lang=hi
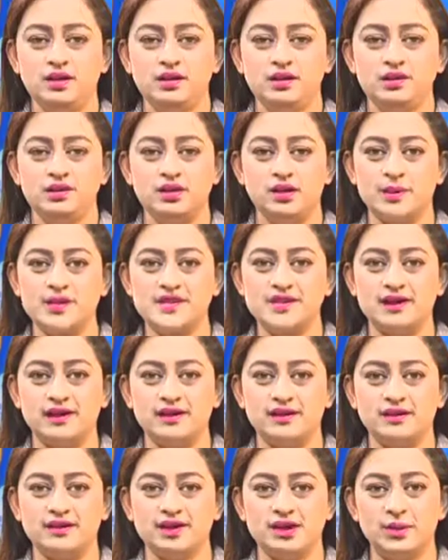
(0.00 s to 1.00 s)

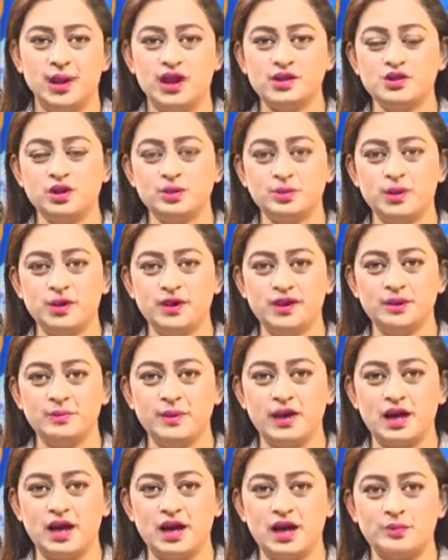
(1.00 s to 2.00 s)
नमस्कार हिमाचल बुलेटिन
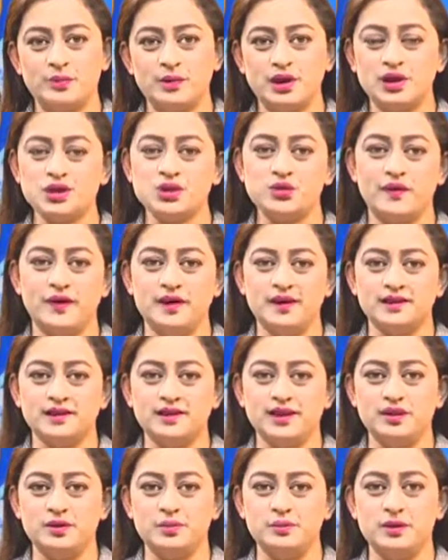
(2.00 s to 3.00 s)
में आपका स्वागत
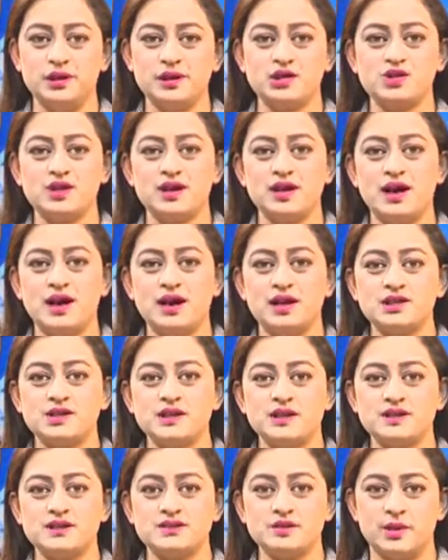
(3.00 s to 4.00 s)
है पेश है आज
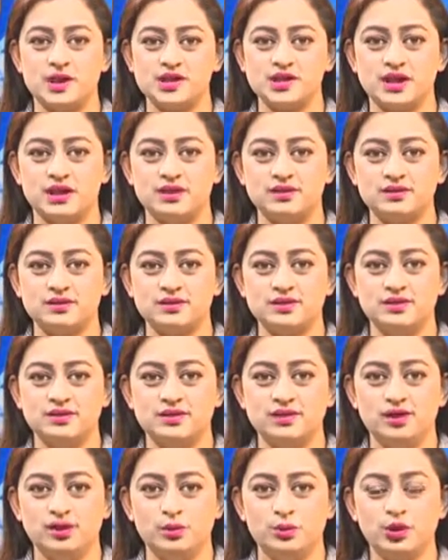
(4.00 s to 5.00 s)
के समाचार
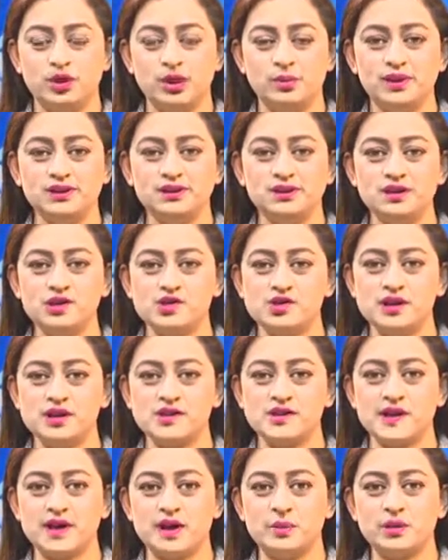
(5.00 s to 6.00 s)
मुख्यमंत्री श्री
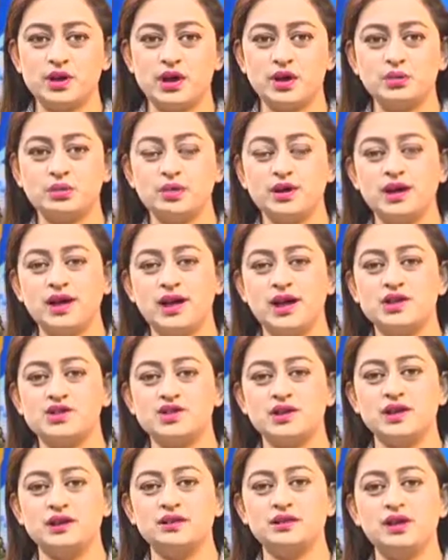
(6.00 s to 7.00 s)
जयराम ठाकुर ने आज
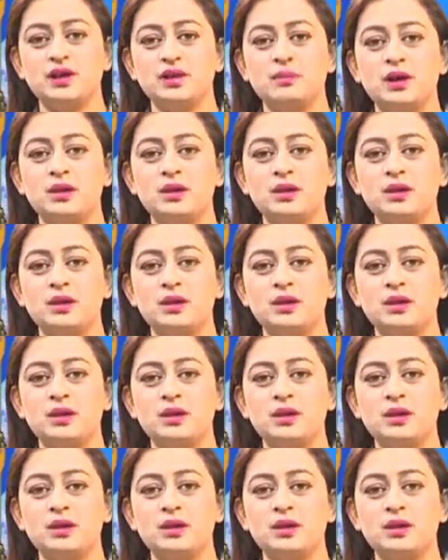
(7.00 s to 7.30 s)
नई दिल्ली में